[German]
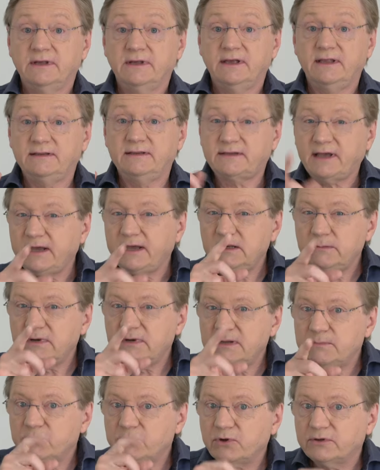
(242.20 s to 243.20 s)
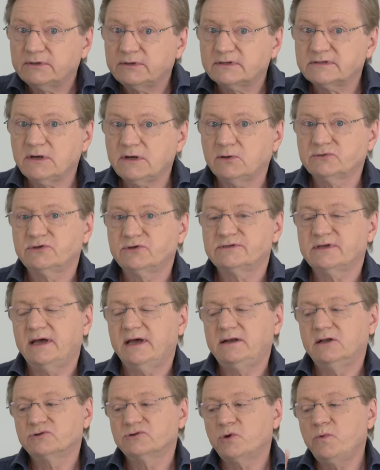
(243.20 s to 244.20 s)
in deinem Leben könnte das auch so
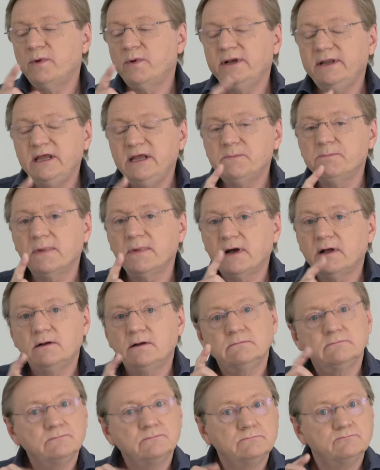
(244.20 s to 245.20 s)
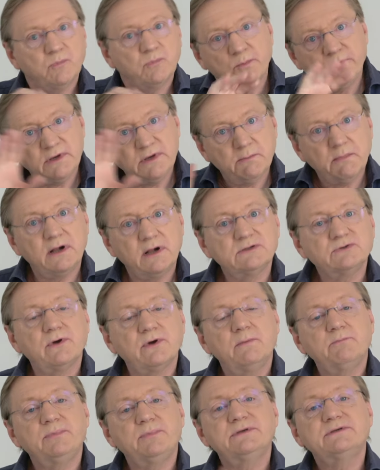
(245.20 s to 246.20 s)
sein. Also überleg mal, Probier mal so
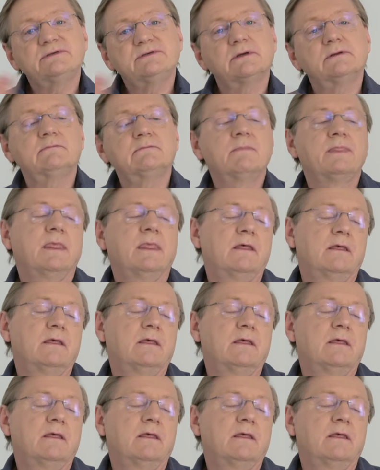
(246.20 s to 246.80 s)
ein bisschen